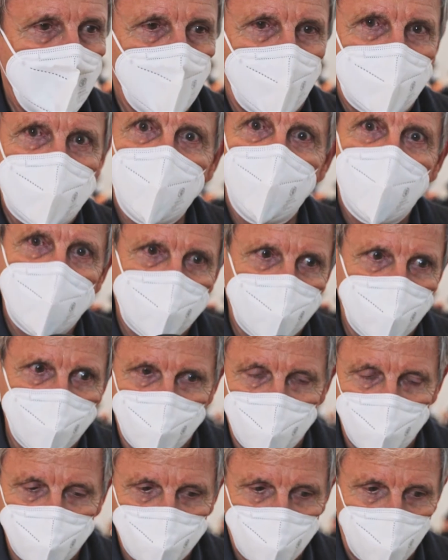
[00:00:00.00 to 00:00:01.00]
ma
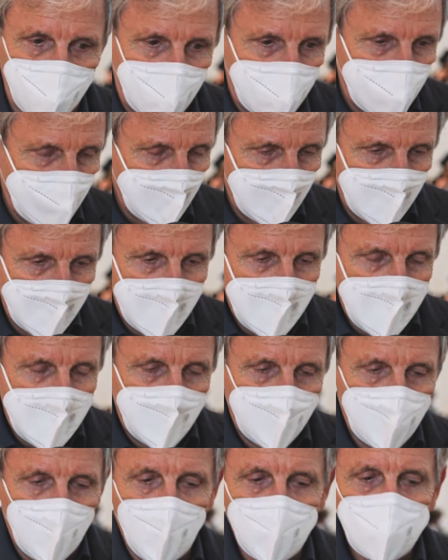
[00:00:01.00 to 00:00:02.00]
divertentissima
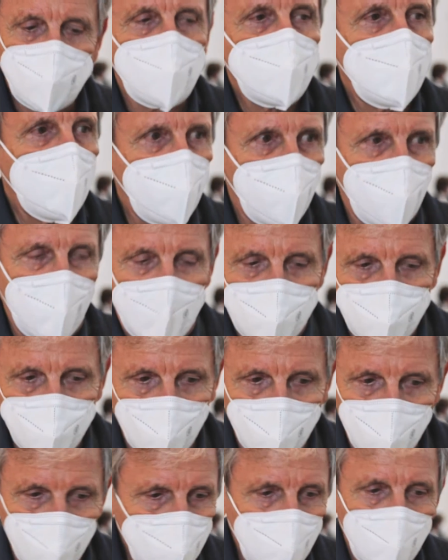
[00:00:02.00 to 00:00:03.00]
molto
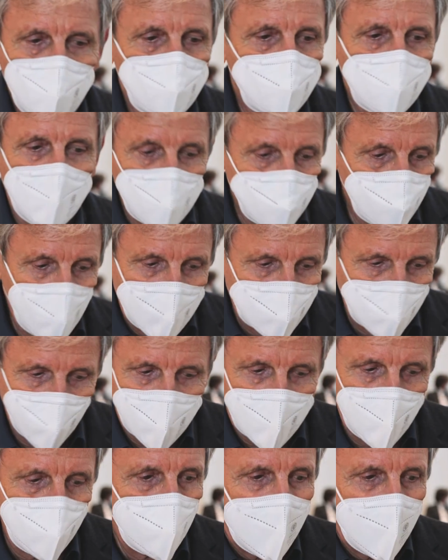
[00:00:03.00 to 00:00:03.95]
d'effetto. Uno non se l'aspetta che